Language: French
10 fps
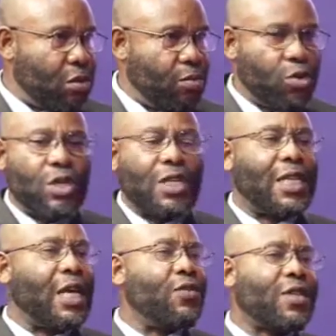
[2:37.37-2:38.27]
Parce que
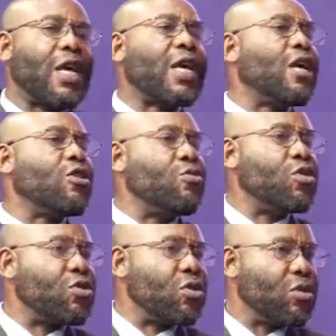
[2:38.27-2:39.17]
c'était une très grande
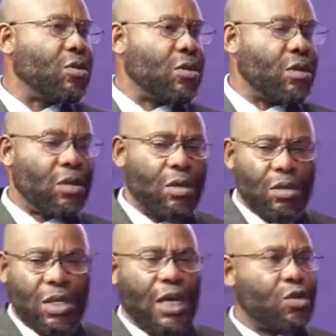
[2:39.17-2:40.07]
mission euh,
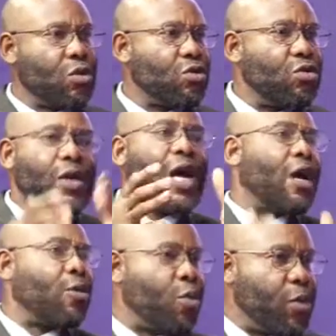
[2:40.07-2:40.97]
des Nations Unies en
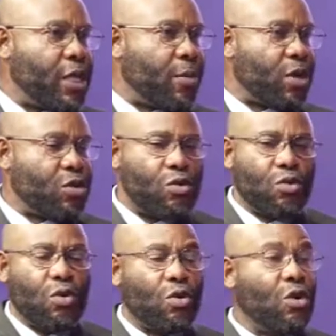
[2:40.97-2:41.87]
République démocratique du
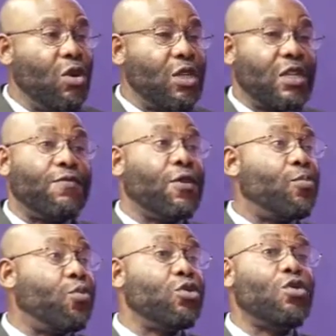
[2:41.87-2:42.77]
Congo, ça fait
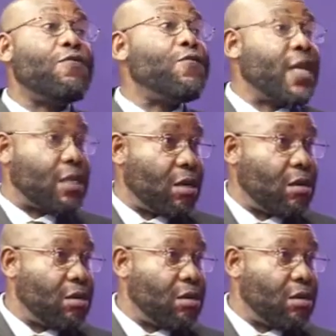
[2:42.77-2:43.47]
plus de 20 ans